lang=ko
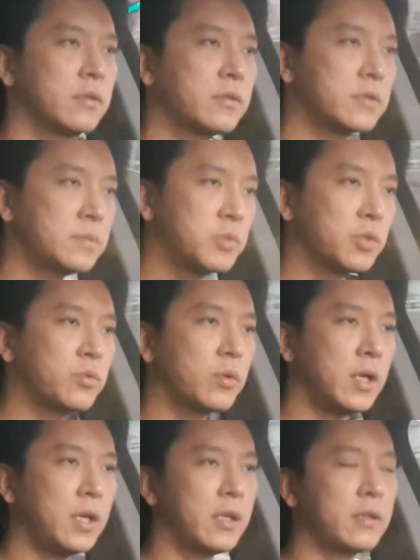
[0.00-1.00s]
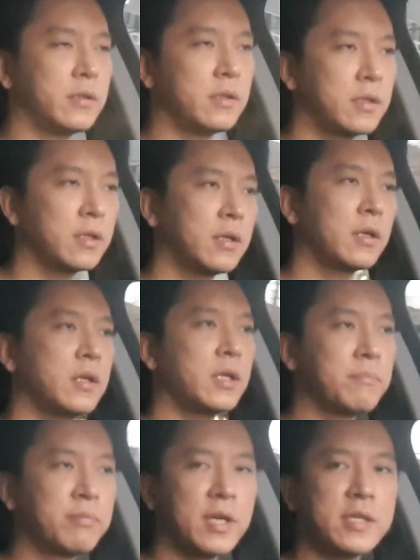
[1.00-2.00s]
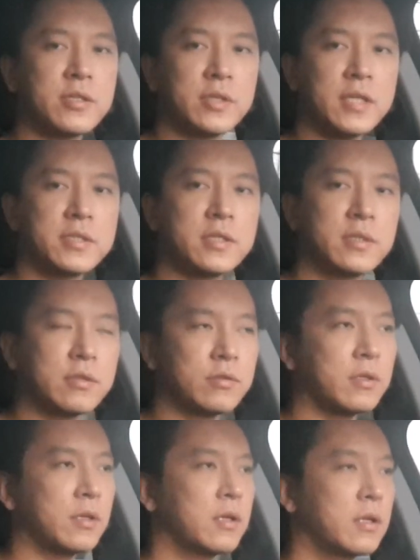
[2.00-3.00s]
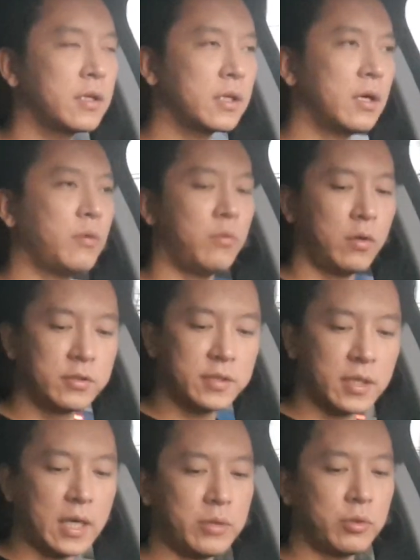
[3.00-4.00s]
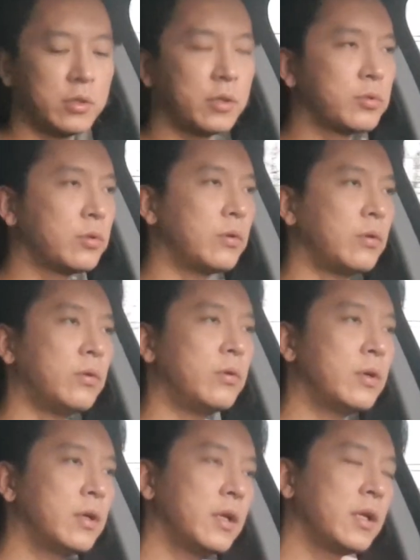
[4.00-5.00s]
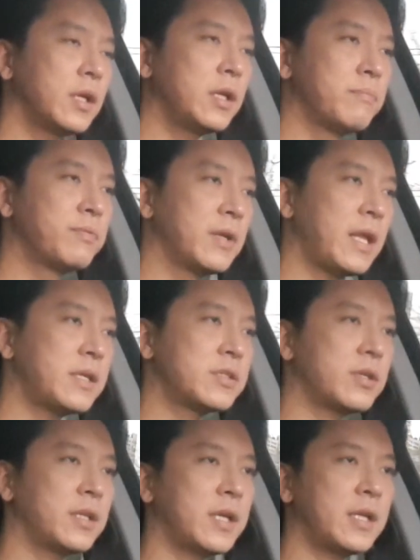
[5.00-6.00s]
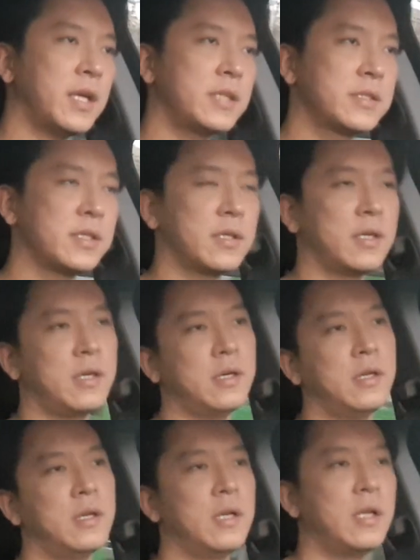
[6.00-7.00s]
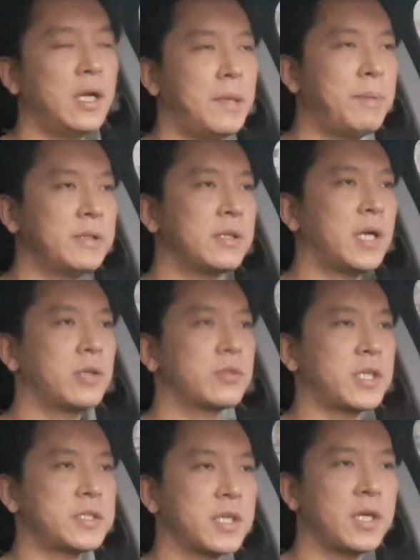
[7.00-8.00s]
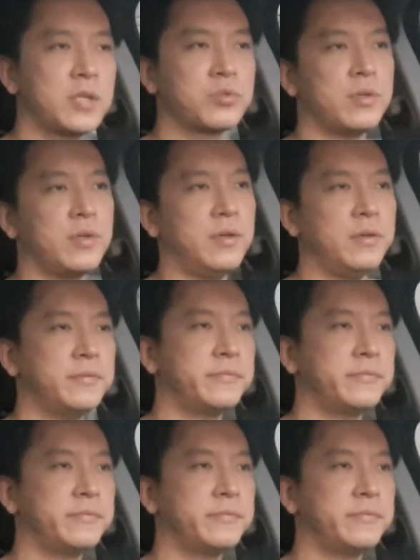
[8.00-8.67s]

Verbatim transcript: 10년 동안 인플레이션 해지는 그러니까 월세를 안 올려도 인플레이션에 대한 해지를 아파트 가격 자체가 해줘요